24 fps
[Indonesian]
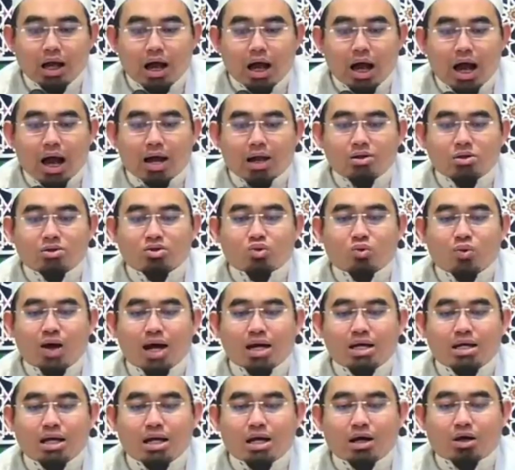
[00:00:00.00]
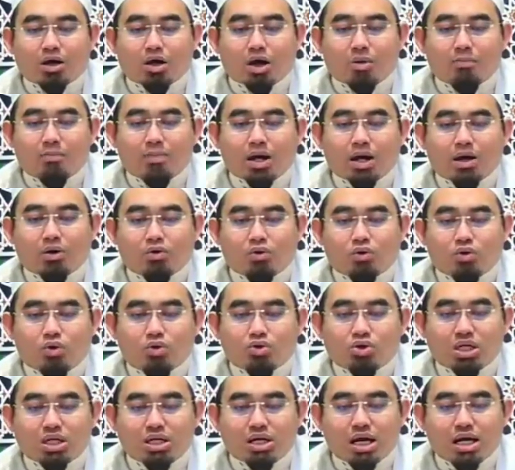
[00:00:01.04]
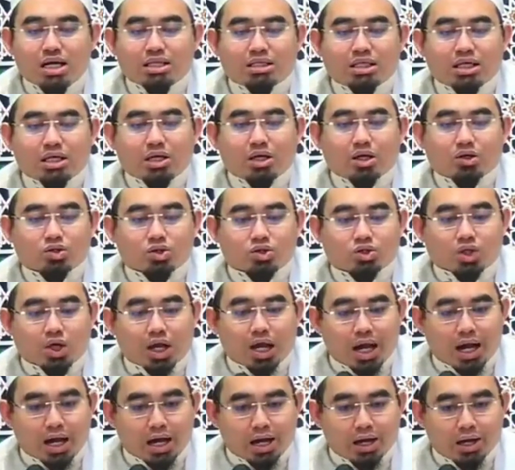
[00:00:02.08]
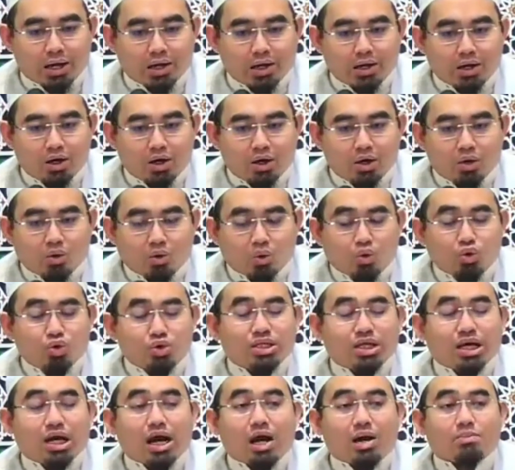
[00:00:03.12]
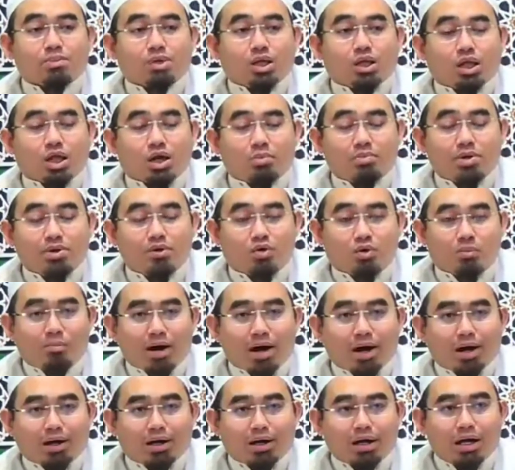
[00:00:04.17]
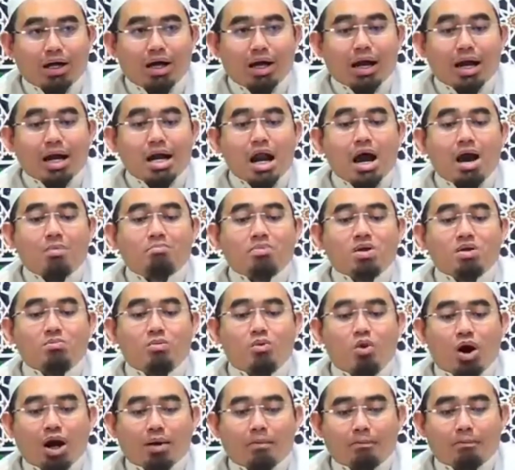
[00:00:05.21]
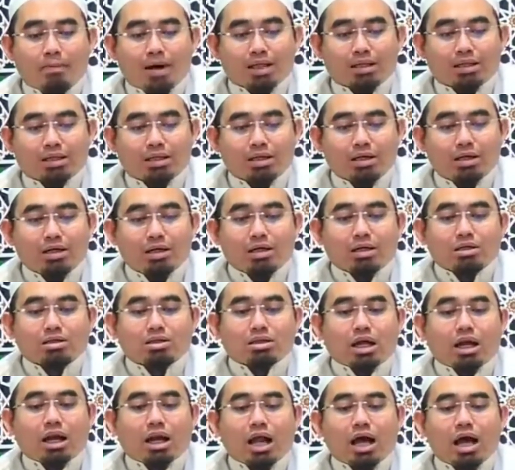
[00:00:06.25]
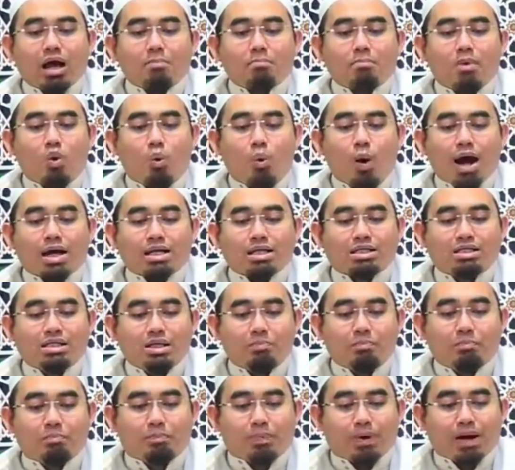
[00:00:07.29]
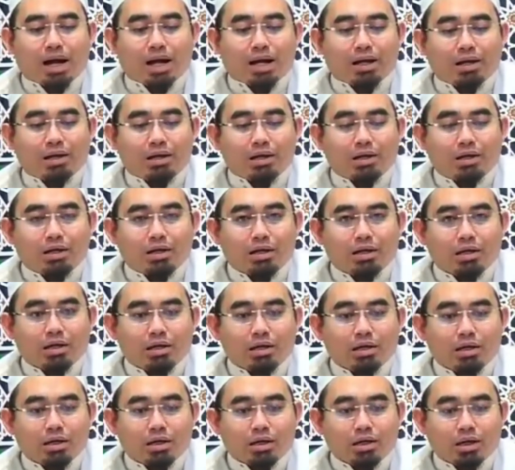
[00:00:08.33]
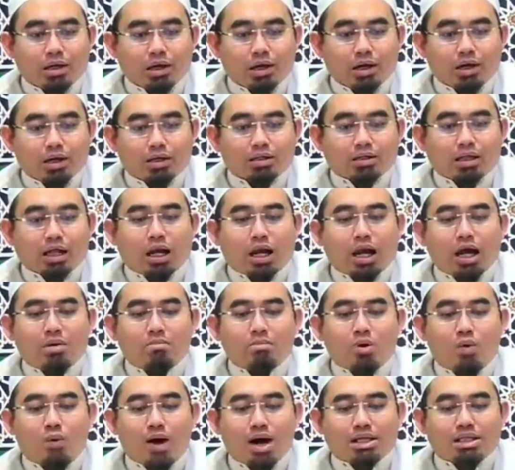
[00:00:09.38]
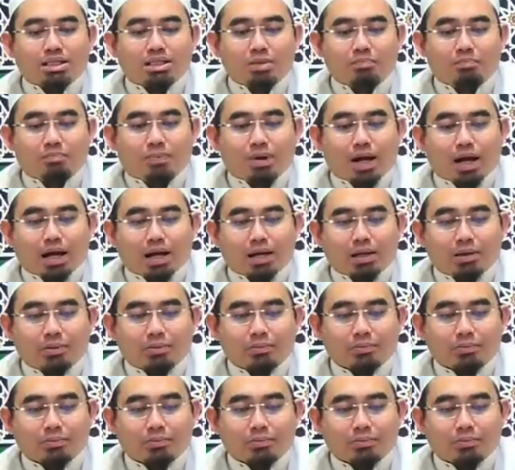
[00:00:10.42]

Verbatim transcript: an tuadda qabla khurujin nasi ila shalah ujar Abdullah bin Umar Nabi Muhammad telah mewajibkan eh, telah mewajibkan